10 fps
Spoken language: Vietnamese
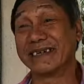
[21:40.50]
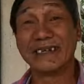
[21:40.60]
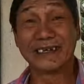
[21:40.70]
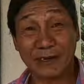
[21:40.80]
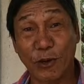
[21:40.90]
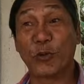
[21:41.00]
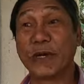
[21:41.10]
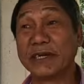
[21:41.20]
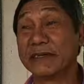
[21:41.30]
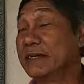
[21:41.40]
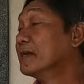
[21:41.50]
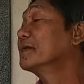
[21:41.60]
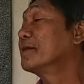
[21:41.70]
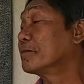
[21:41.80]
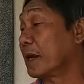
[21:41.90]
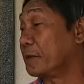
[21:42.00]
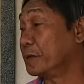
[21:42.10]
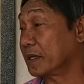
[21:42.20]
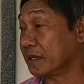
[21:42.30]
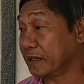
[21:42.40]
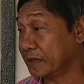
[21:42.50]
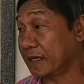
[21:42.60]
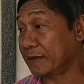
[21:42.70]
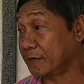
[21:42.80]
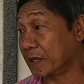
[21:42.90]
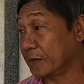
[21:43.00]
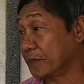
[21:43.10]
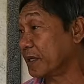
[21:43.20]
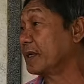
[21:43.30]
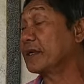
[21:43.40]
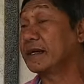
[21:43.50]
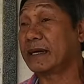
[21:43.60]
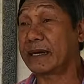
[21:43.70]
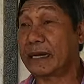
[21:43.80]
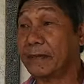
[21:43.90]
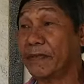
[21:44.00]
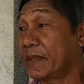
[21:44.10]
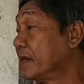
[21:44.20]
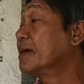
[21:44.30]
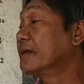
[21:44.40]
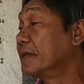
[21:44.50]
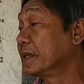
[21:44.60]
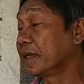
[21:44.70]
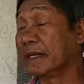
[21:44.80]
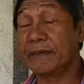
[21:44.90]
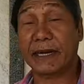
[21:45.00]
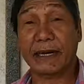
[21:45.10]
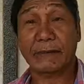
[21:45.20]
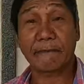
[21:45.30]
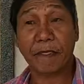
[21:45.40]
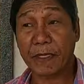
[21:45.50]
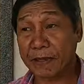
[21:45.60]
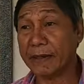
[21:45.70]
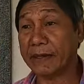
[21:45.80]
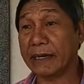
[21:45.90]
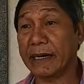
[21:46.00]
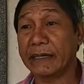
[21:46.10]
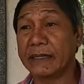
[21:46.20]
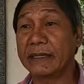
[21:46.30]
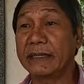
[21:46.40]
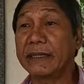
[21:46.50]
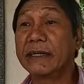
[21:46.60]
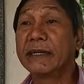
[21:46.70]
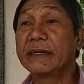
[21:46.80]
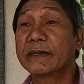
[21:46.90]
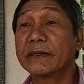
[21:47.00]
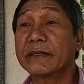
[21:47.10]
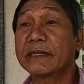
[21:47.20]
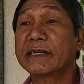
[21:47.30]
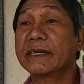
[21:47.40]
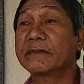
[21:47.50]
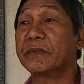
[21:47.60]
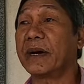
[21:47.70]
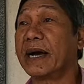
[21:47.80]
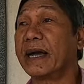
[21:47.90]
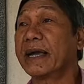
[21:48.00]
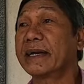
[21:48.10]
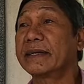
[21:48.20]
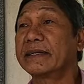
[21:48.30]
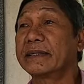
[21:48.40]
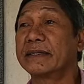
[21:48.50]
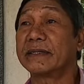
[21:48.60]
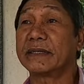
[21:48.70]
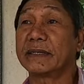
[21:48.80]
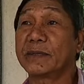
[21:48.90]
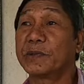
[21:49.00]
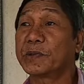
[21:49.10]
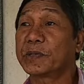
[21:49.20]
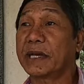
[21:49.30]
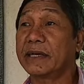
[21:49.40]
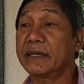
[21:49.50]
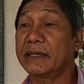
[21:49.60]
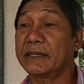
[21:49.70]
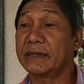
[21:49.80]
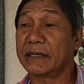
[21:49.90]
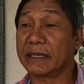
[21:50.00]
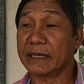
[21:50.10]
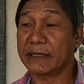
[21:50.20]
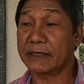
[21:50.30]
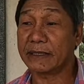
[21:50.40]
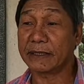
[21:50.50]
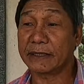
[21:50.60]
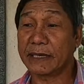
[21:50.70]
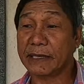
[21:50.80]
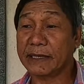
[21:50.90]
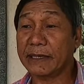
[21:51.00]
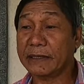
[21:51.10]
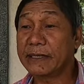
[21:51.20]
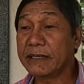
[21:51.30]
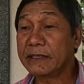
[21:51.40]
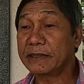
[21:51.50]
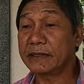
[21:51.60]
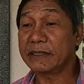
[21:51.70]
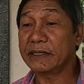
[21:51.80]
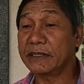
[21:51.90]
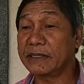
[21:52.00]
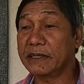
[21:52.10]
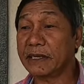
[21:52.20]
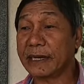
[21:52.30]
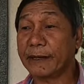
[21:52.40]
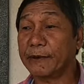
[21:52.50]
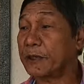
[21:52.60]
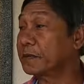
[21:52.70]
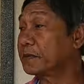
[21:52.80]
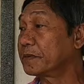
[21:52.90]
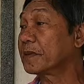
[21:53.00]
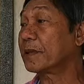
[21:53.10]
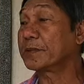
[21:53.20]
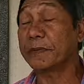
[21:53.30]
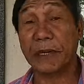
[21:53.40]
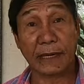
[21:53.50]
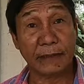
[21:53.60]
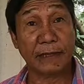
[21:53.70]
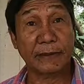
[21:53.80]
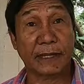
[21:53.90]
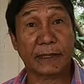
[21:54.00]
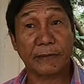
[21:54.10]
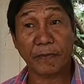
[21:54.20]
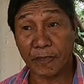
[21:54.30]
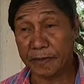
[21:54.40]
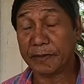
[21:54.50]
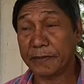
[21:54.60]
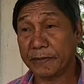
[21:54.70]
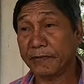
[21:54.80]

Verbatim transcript: đó nó còn quý nữa như ông cậu hồi đó là ông cậu này đó là làm phước dữ lắm à đó, gửi cho kết mạng rồi thuốc tây rồi gửi vật chất rồi những người nghèo rồi ông, cậu giúp đỡ dữ lắm à đó